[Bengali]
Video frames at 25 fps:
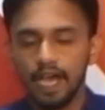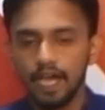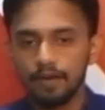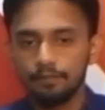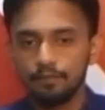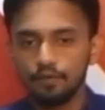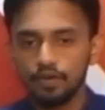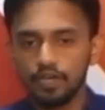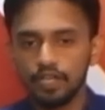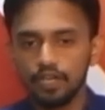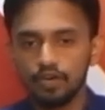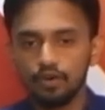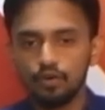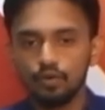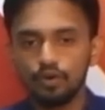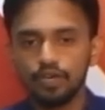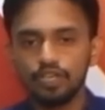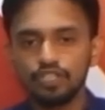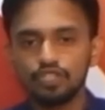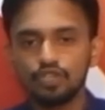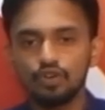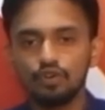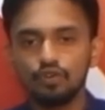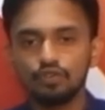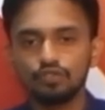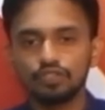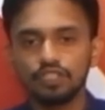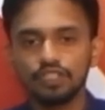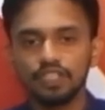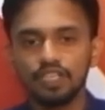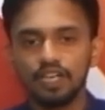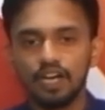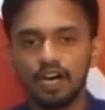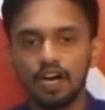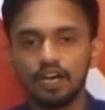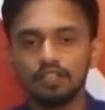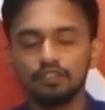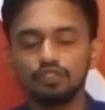এর ফলে রোগীসহ
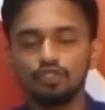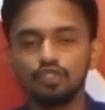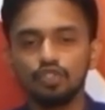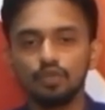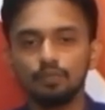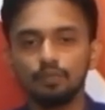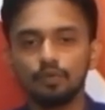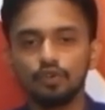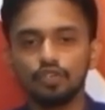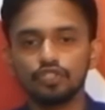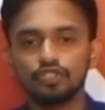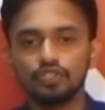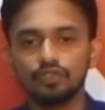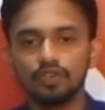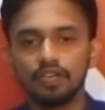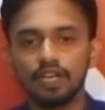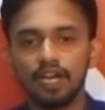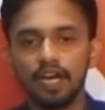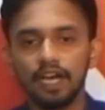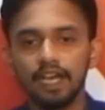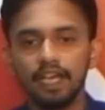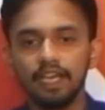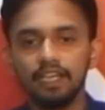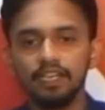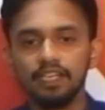তাদের আত্মীয় পরিজনেরা